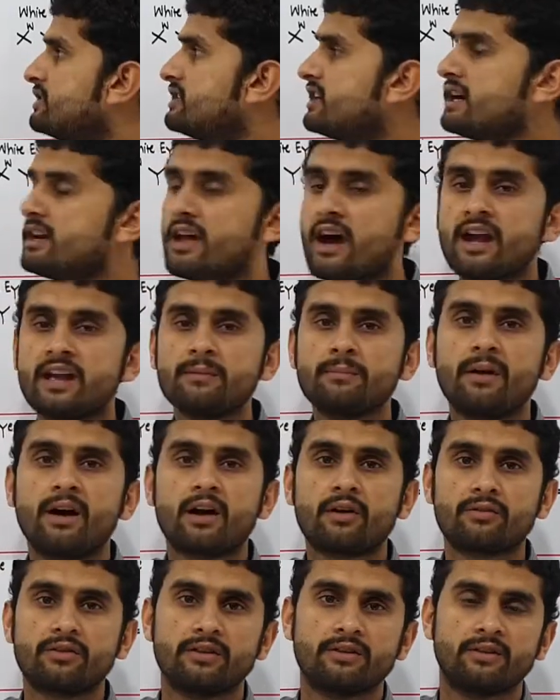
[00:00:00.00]
ये
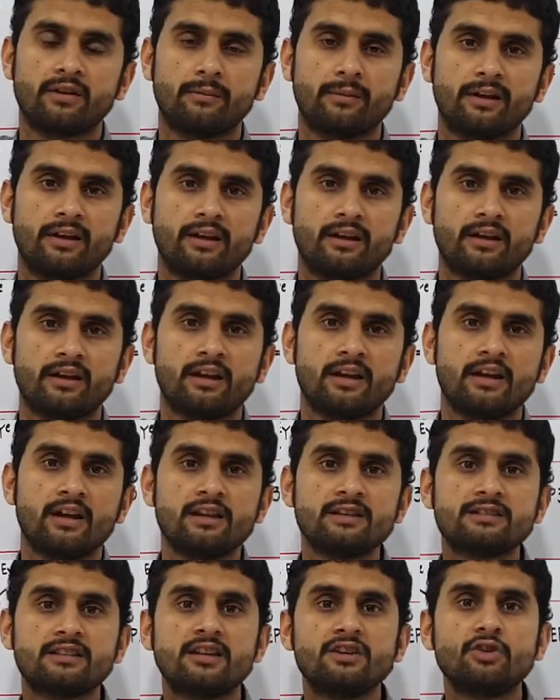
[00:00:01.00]
डाईमार्फिज़म है
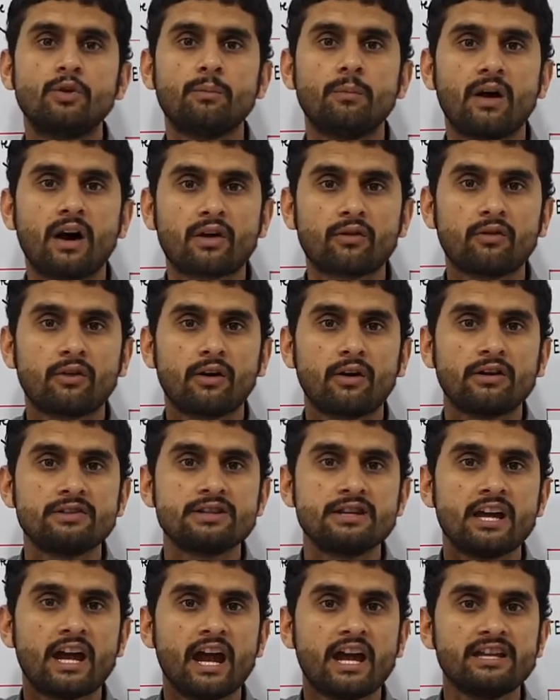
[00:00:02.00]
इसकी जो
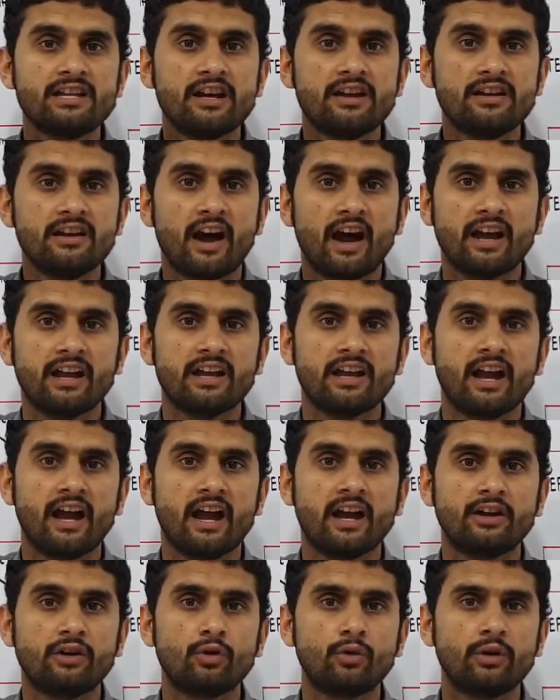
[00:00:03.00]
मार्फोलॉजी है ये डाई है
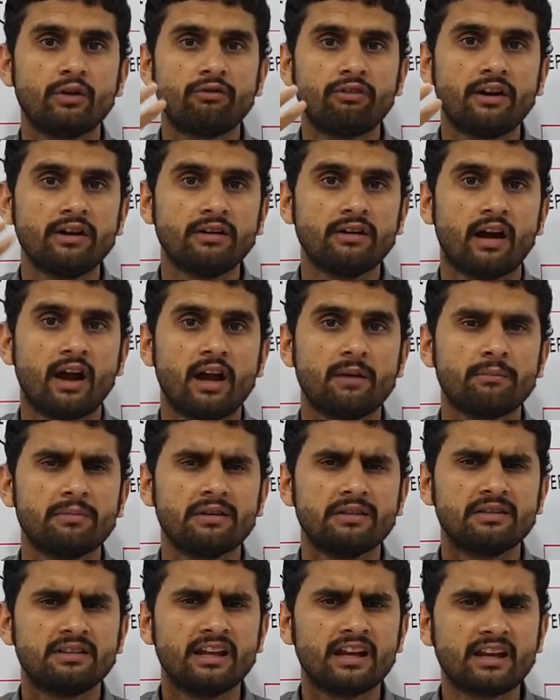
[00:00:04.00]
टू डिफरेंट टाइप
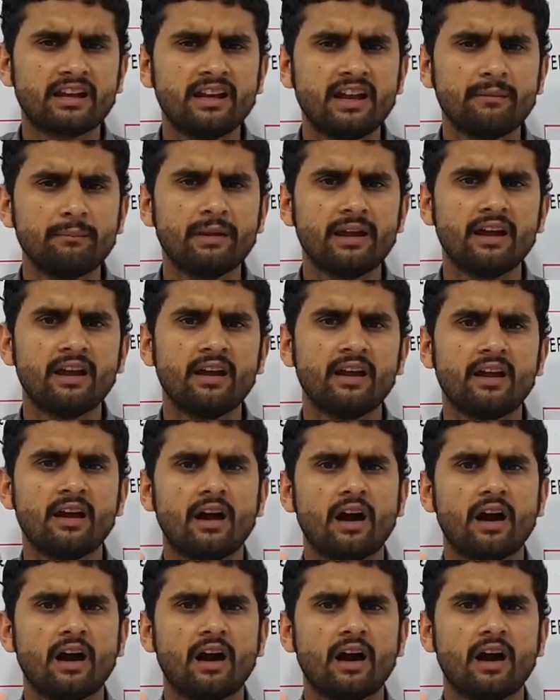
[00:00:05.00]
दिखने में